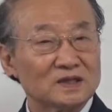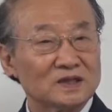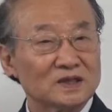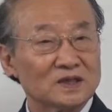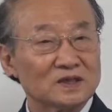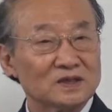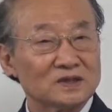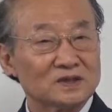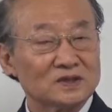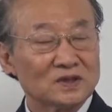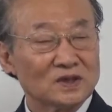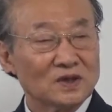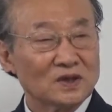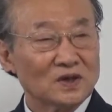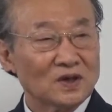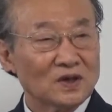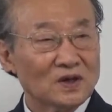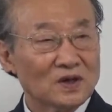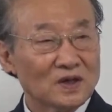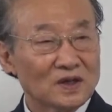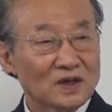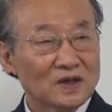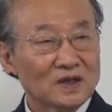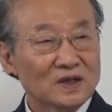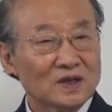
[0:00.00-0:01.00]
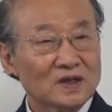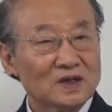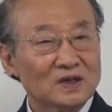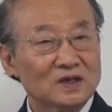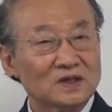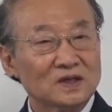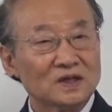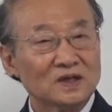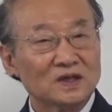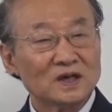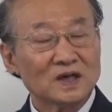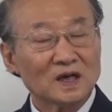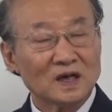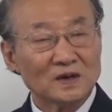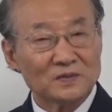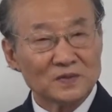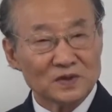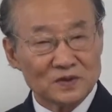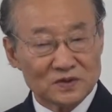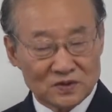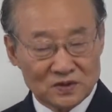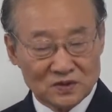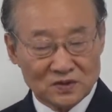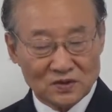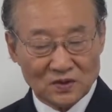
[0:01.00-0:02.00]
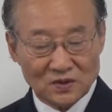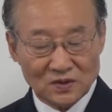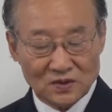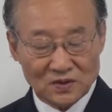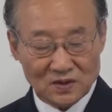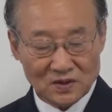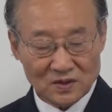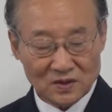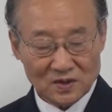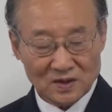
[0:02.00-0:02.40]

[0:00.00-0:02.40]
틀어서 이 큰일을 하면서도